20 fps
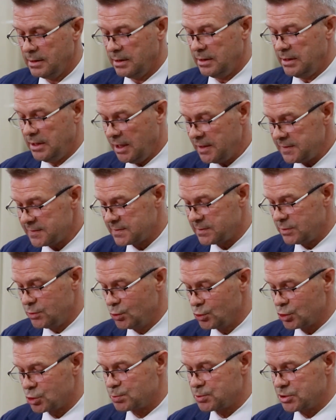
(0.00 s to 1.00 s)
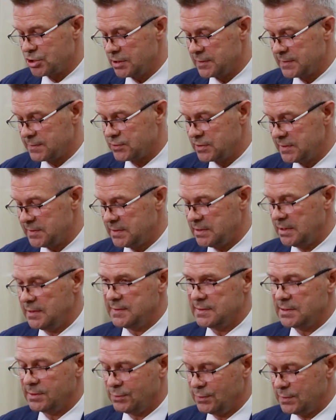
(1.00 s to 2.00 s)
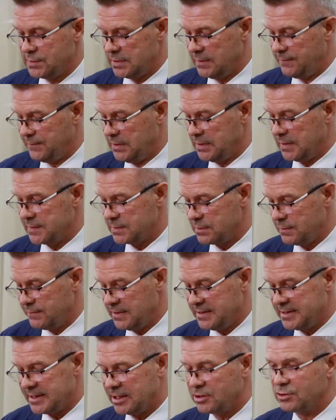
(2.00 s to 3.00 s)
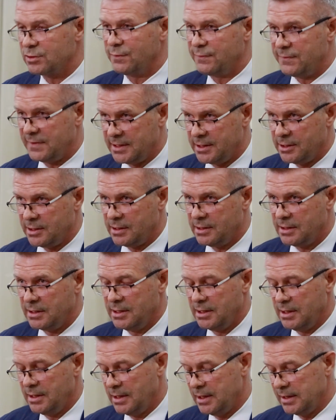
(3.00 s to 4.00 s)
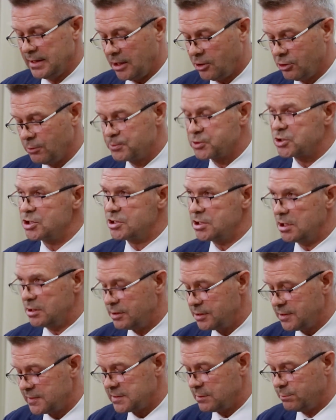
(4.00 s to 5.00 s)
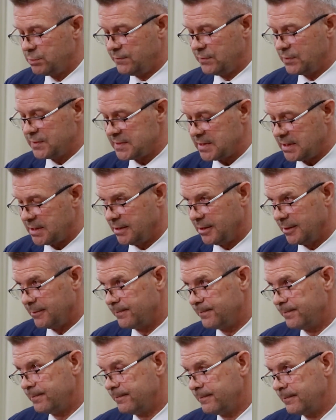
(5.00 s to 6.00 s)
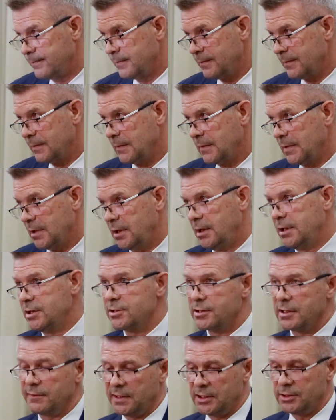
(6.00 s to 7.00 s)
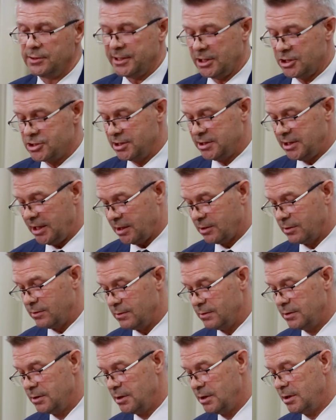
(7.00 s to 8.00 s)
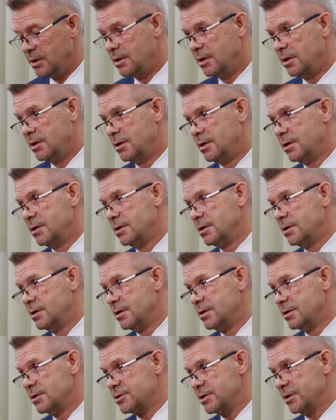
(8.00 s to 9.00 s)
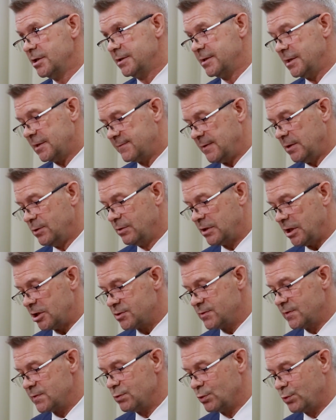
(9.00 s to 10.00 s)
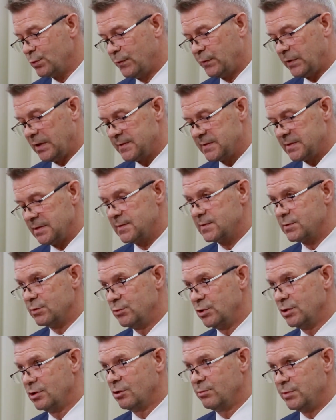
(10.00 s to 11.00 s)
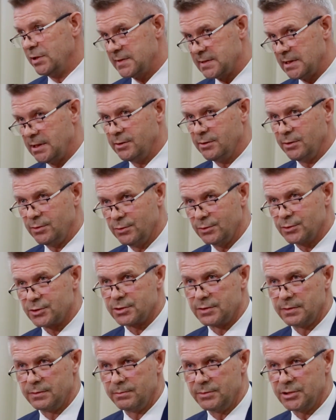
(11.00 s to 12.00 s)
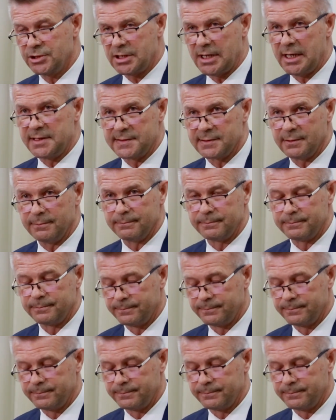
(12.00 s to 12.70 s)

jest już przez wszystkie instytucje finansowe traktowana jako przydzielone zobowiązanie. I nie dodawano także tego, że tak zwaną każdą złotówkę z tej sumy obiecano już mieszkańcom.